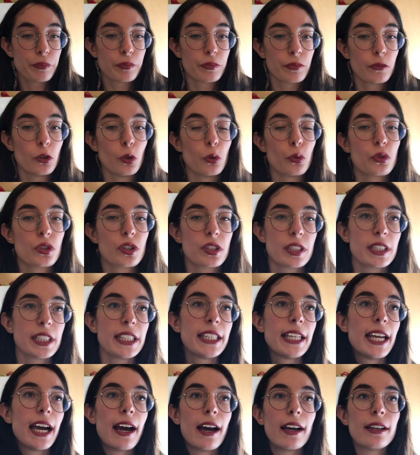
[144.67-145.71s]
non
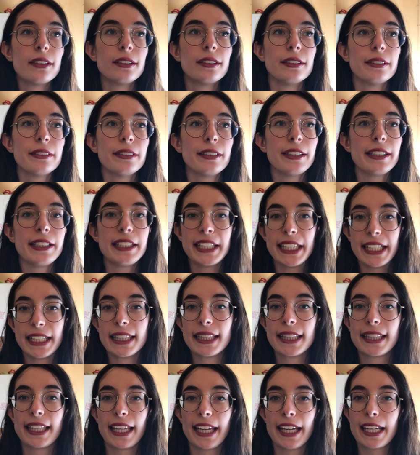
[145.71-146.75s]
sia
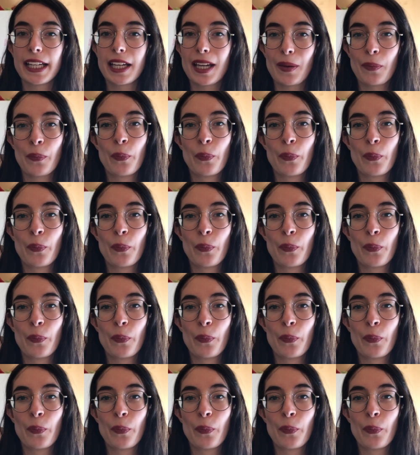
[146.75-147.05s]
niente che